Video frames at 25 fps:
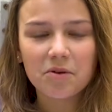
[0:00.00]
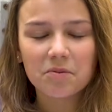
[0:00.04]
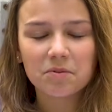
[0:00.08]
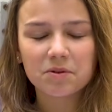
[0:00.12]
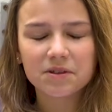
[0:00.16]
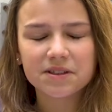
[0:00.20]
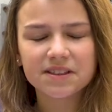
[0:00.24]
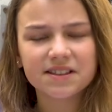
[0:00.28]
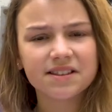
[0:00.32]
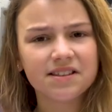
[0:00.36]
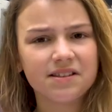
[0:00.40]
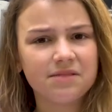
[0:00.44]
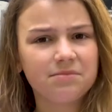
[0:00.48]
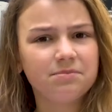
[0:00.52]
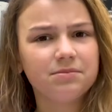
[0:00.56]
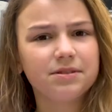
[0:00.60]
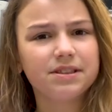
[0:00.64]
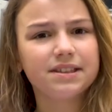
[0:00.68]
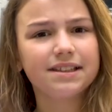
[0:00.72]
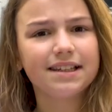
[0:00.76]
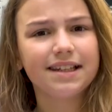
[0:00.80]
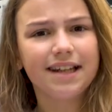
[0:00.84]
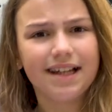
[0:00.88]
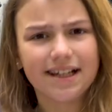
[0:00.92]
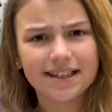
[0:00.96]
ob es ihnen ein
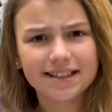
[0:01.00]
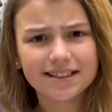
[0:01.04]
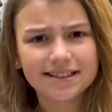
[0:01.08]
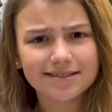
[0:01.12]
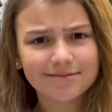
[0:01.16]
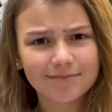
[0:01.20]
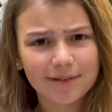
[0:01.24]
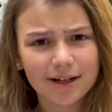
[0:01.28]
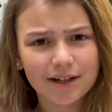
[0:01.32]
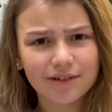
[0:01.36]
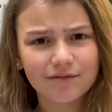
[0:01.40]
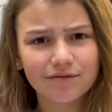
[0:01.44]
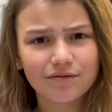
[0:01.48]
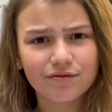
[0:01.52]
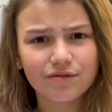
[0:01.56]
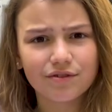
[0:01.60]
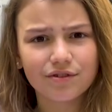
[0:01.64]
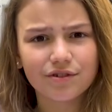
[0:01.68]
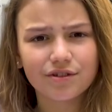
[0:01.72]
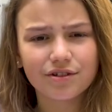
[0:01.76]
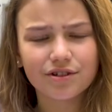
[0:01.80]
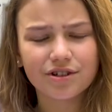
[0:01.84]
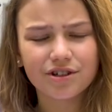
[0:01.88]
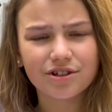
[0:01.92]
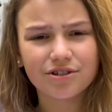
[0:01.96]
bisschen Angst machen
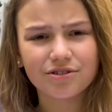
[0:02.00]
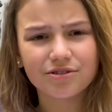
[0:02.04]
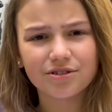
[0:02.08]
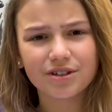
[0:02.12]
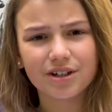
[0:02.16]
würde